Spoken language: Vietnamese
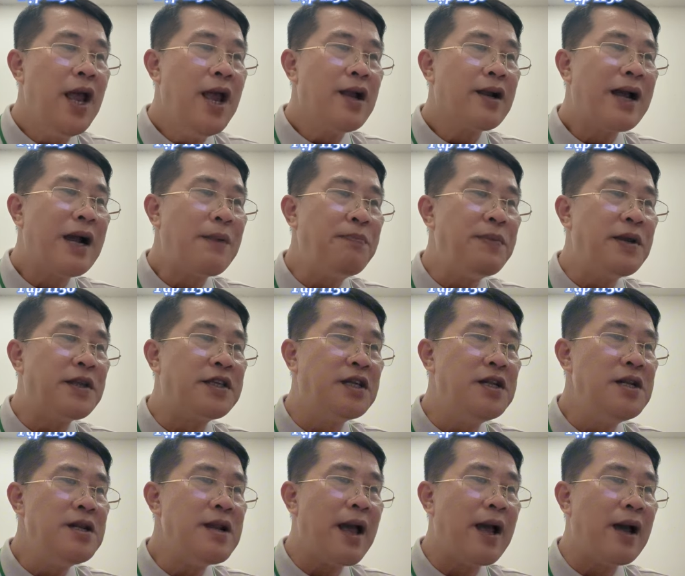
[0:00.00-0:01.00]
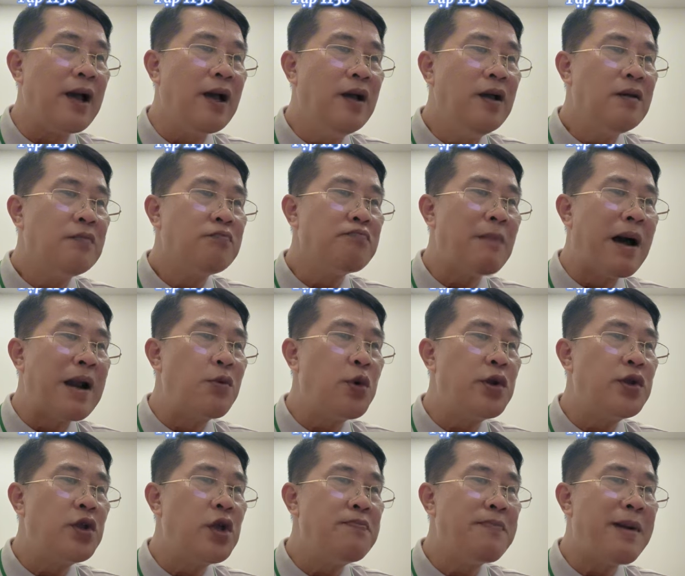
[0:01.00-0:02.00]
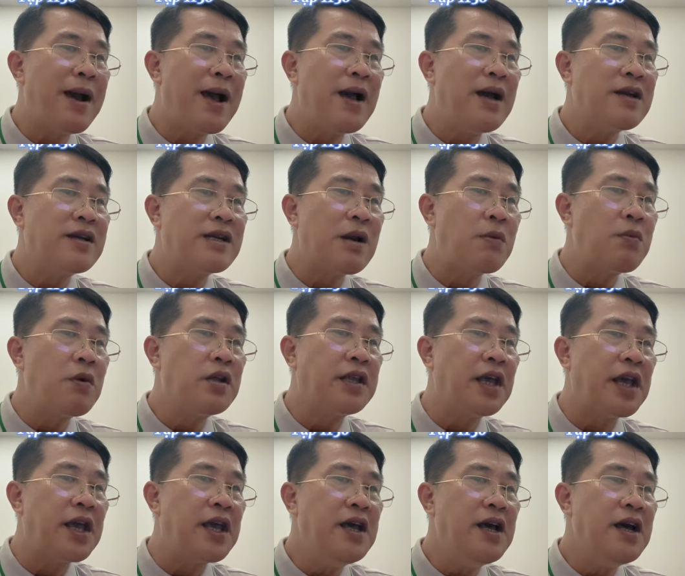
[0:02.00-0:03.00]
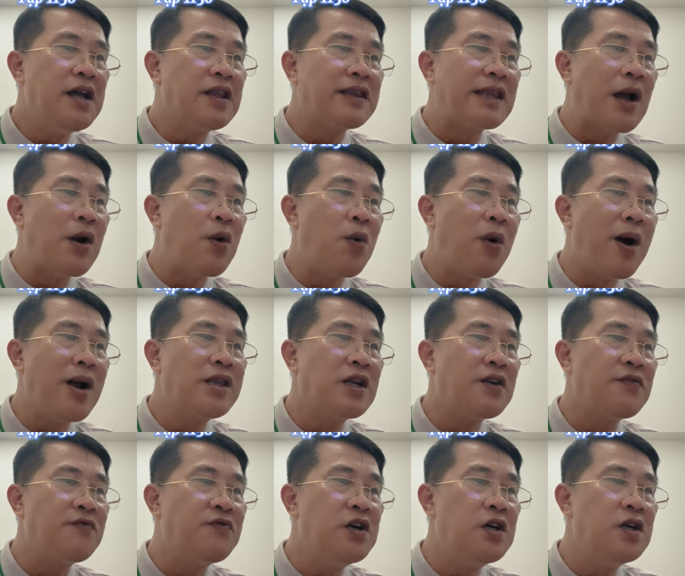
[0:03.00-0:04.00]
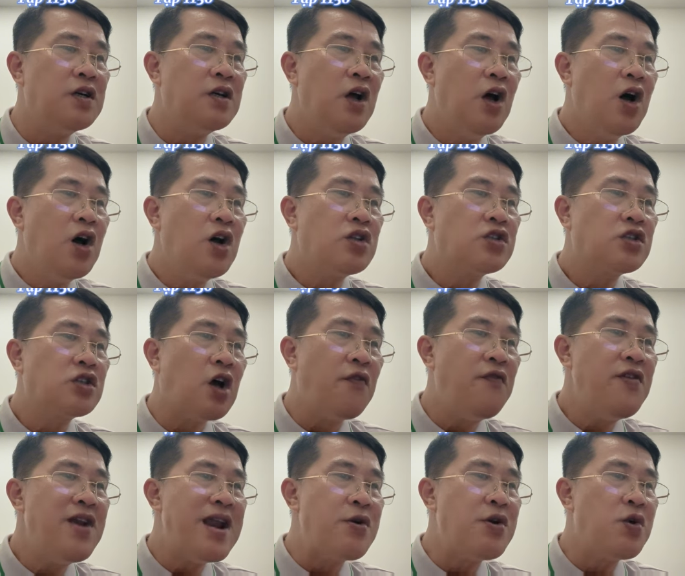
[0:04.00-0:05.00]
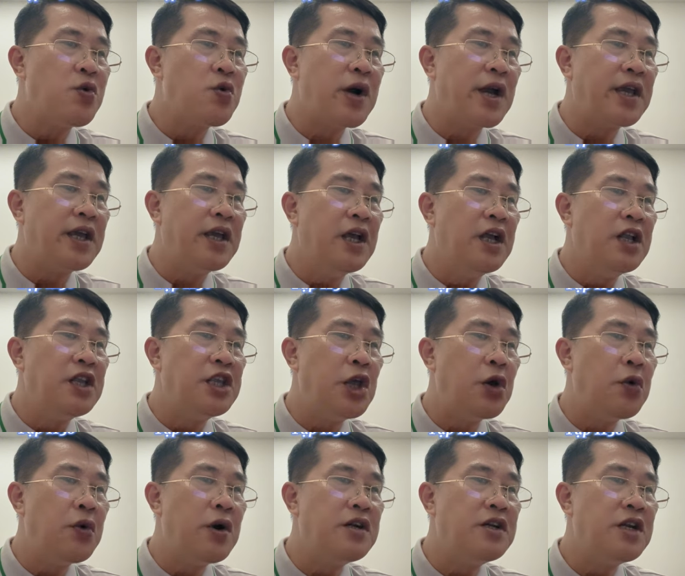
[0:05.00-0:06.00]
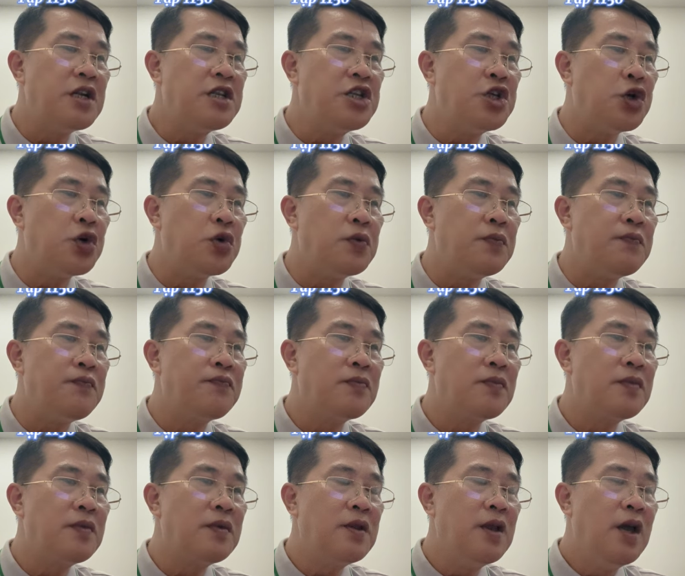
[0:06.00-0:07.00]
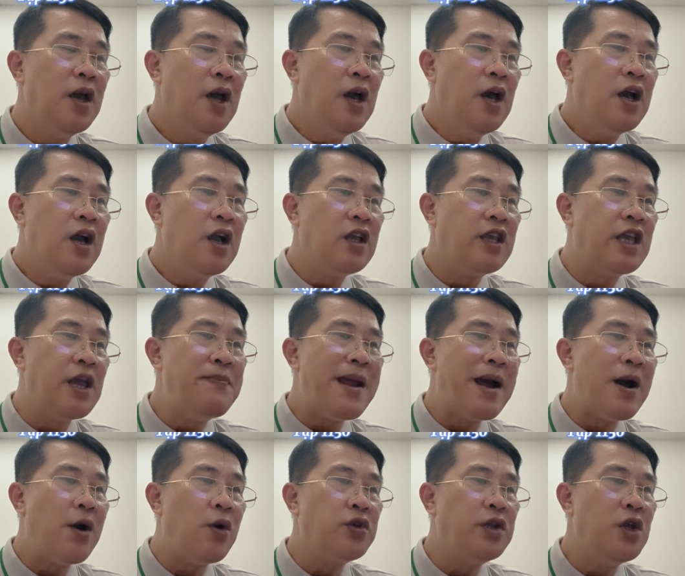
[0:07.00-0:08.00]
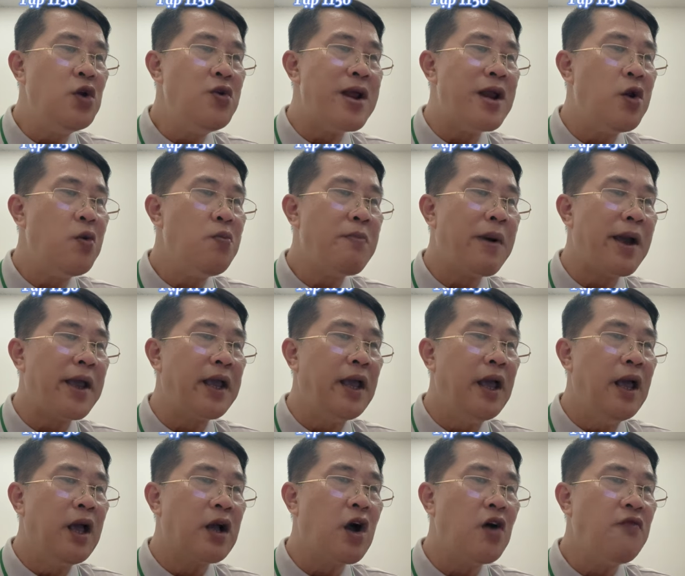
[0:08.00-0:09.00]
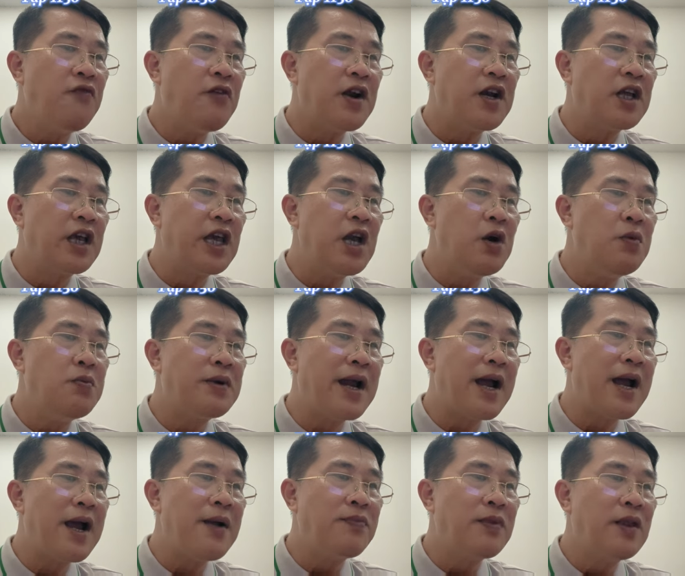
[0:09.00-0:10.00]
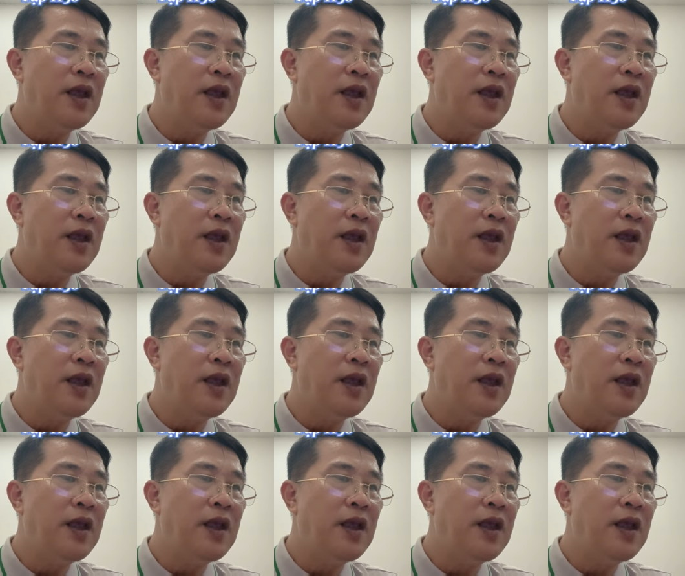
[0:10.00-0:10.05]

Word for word: Khác biệt chính là bản nguyên thiên ma trong cơ thể tạo hóa thành vương so với lão đầu gầy nhiều hơn rất nhiều. Dịch nào nhíu lại lông mày có phần nghĩ không ra